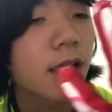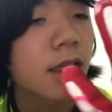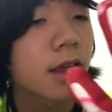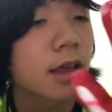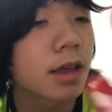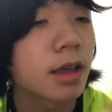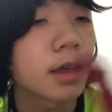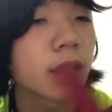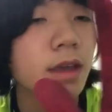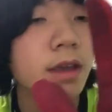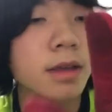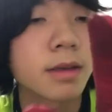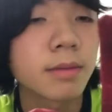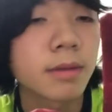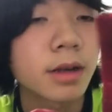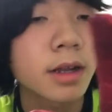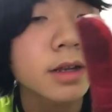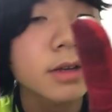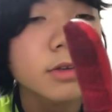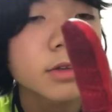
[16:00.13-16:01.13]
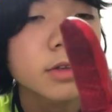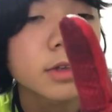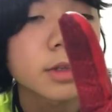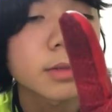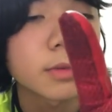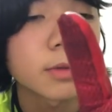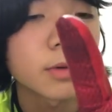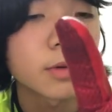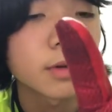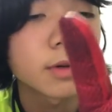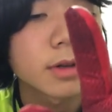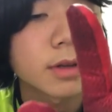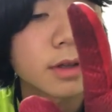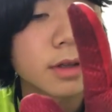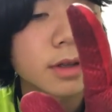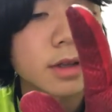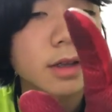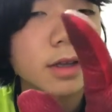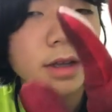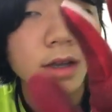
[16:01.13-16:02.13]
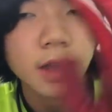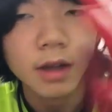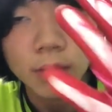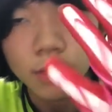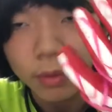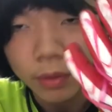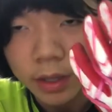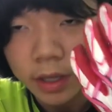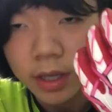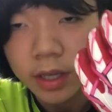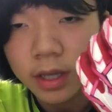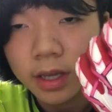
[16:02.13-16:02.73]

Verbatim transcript: えーまあ、なんといってもかっこいい